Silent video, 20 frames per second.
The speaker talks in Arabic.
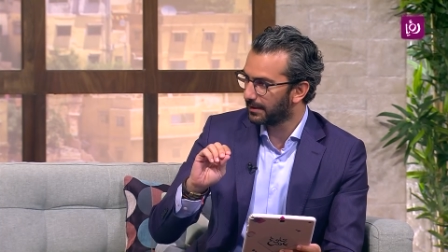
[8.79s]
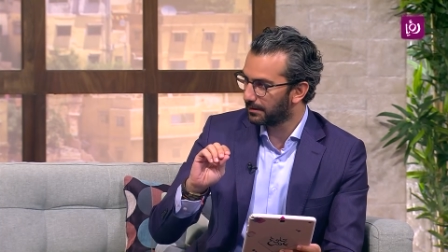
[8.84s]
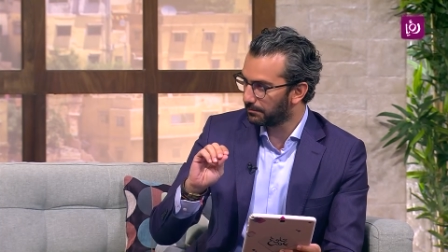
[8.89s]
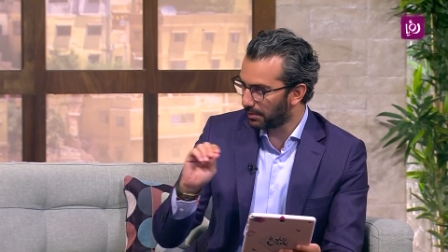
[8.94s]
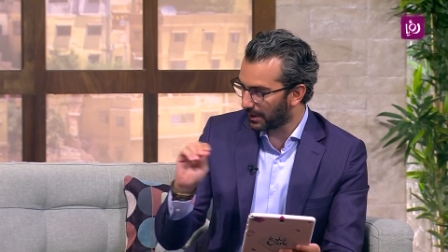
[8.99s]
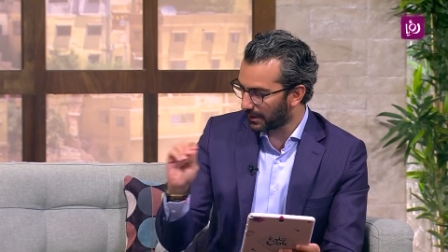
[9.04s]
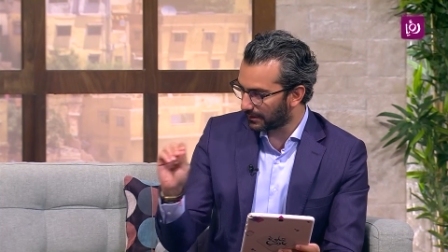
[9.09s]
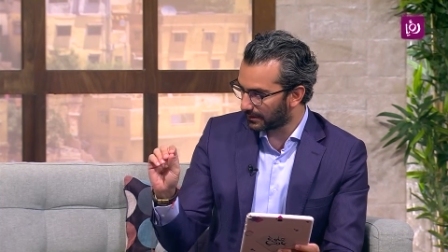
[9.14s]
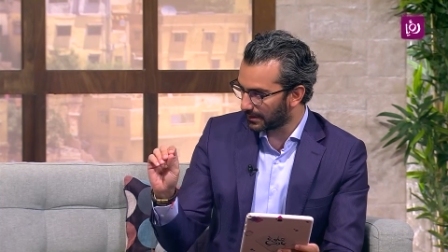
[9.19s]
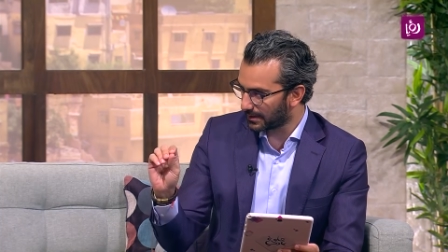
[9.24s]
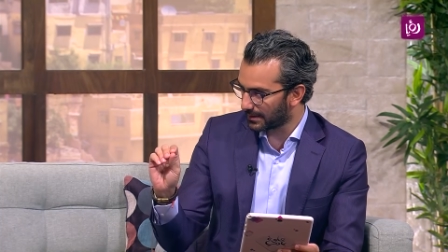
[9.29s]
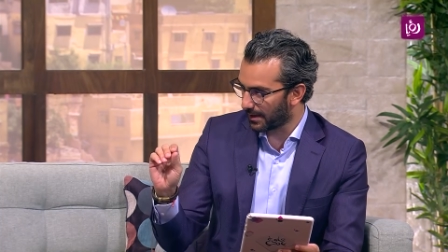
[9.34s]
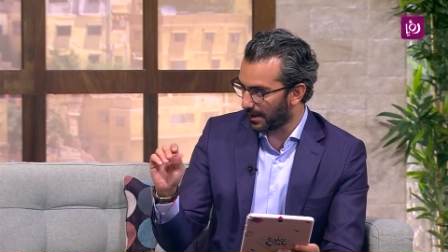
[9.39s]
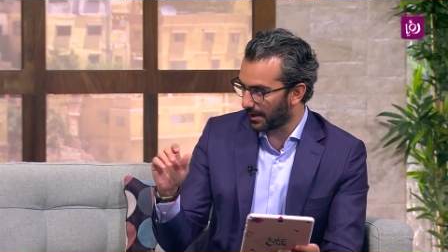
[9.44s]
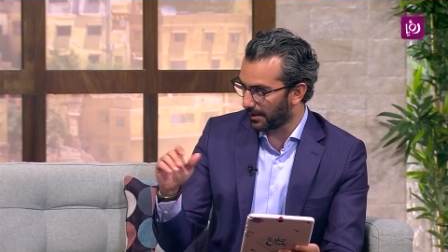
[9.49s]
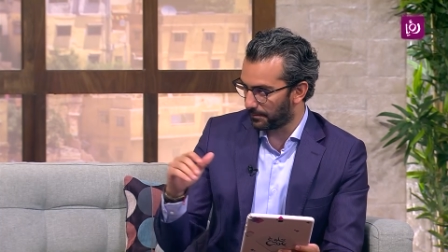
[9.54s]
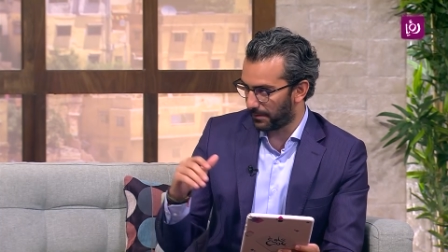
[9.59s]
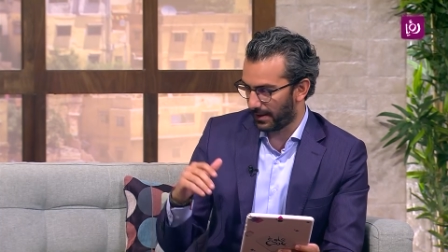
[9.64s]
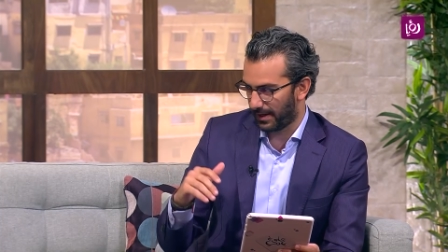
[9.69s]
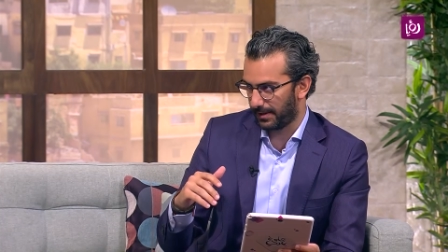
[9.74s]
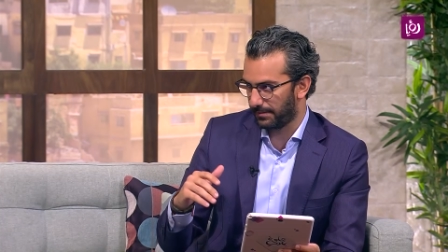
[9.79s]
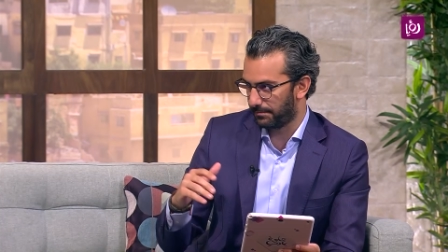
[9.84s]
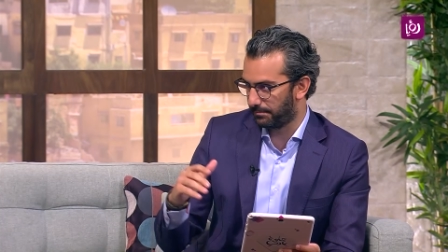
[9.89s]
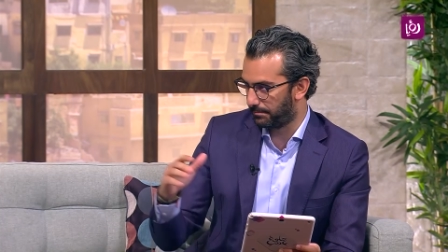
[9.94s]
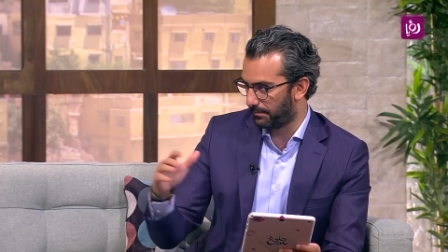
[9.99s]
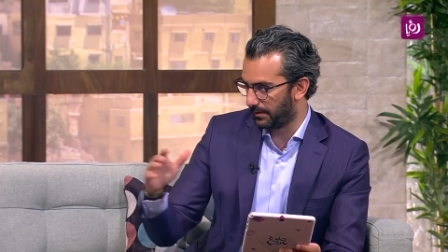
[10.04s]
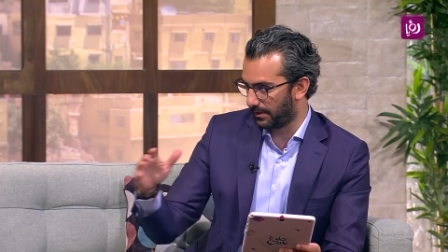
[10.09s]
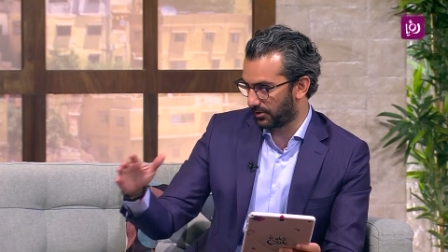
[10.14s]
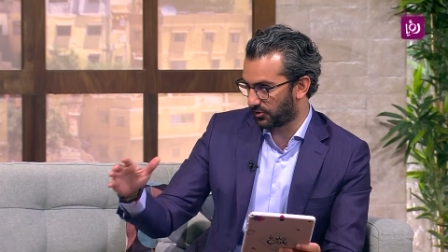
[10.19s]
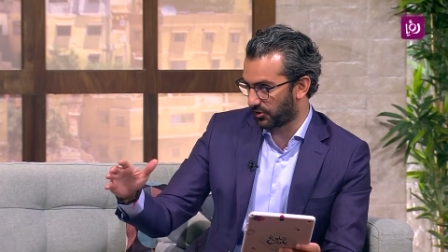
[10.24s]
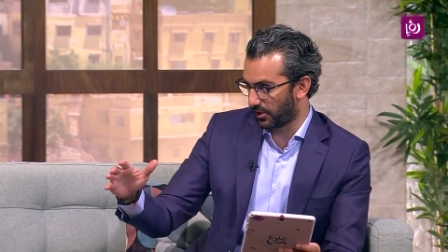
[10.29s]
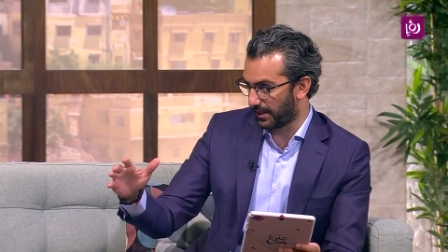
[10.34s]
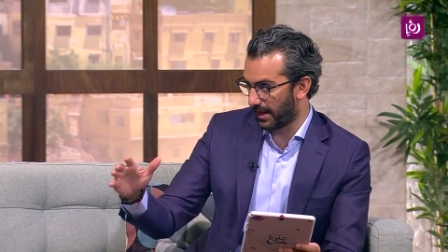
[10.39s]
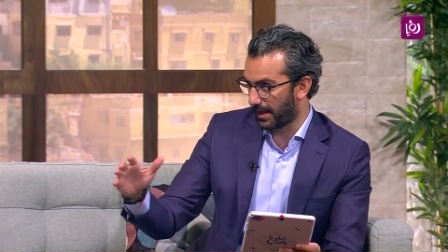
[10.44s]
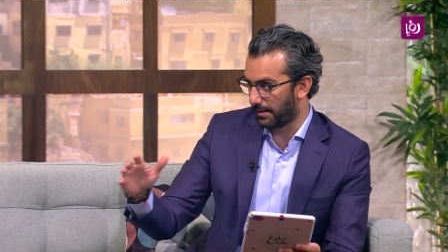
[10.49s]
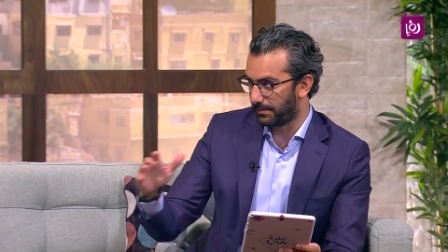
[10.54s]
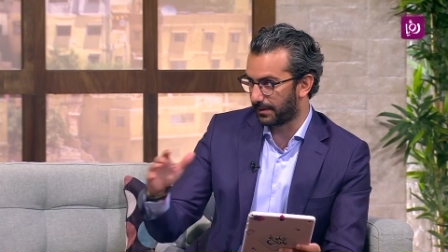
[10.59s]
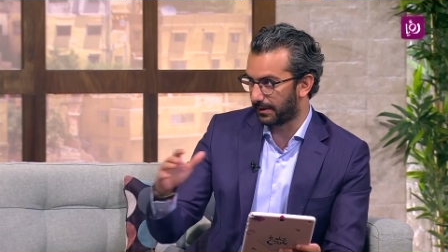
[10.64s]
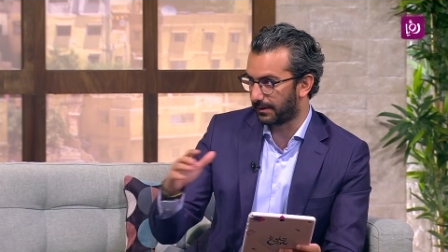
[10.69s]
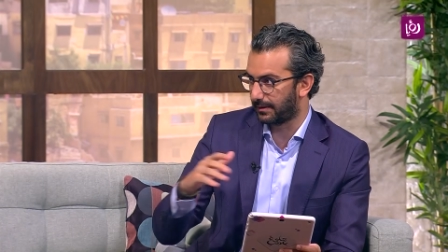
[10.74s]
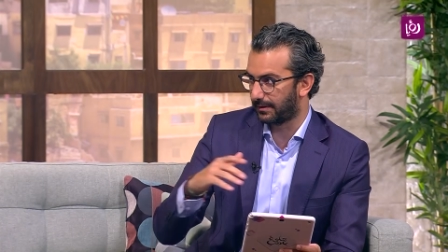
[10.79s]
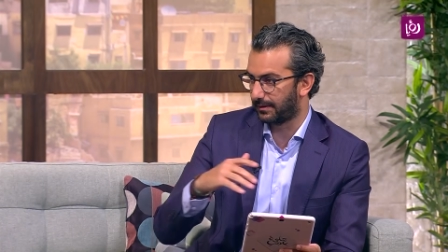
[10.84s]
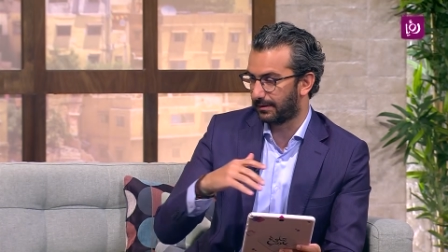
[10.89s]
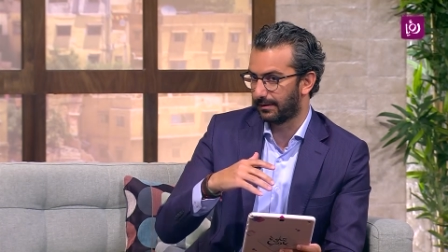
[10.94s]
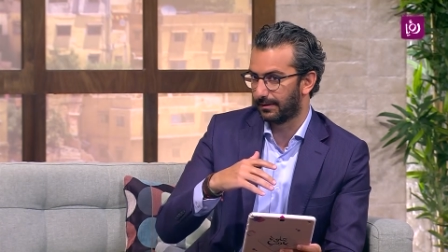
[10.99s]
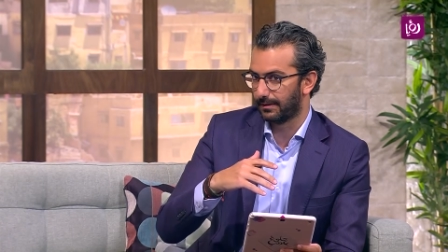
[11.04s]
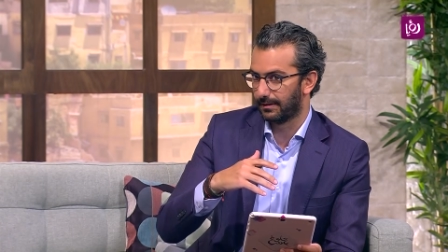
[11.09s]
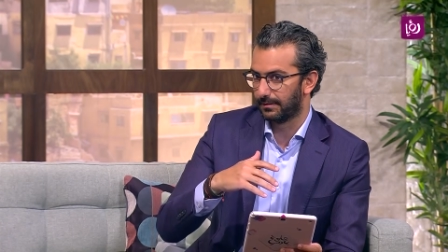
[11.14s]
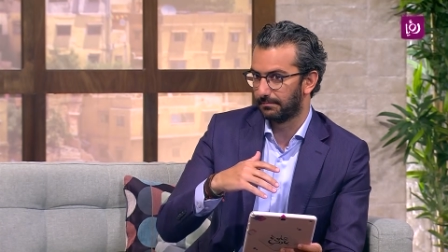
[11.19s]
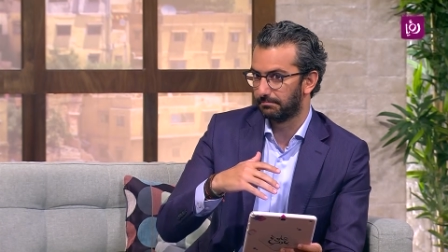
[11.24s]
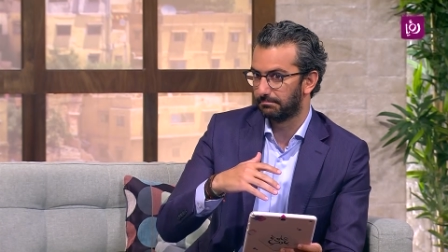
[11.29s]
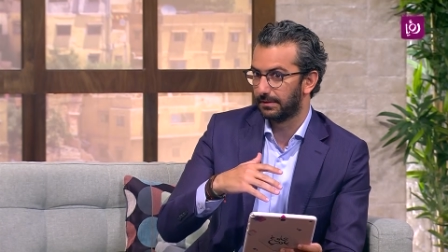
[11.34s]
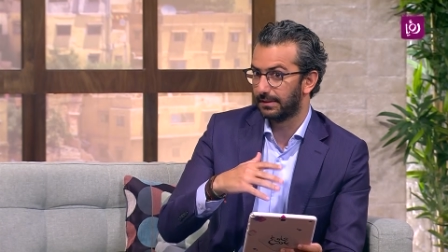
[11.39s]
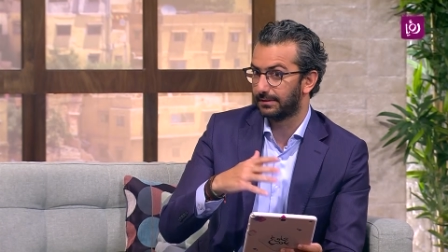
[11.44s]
باختصار بحب جنابك آه،